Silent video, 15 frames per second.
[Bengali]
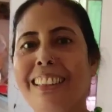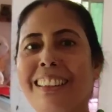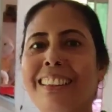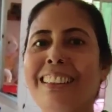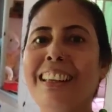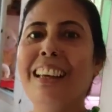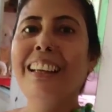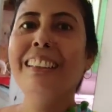
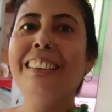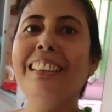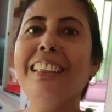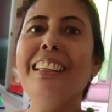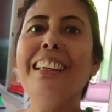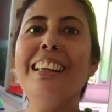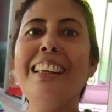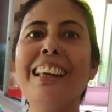তা এক
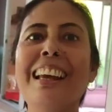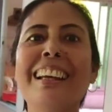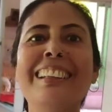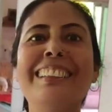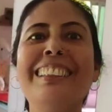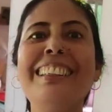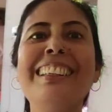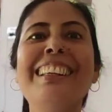নিয়ে আসতে
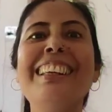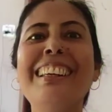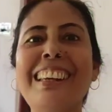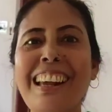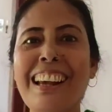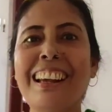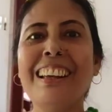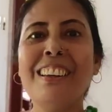পারতে
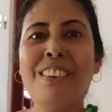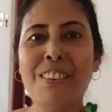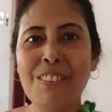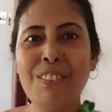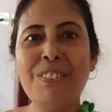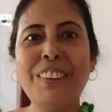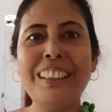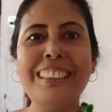চিনিটা একটু
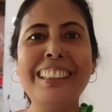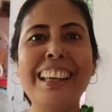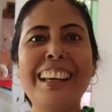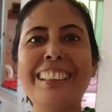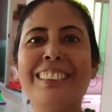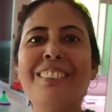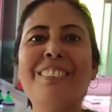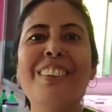বেশি
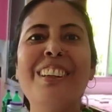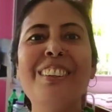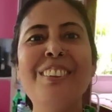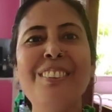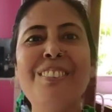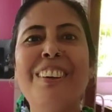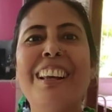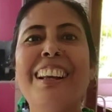আছে বলে
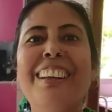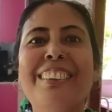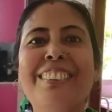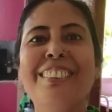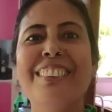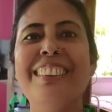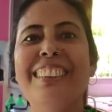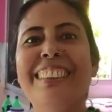দুবেলা
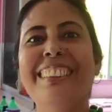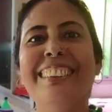করে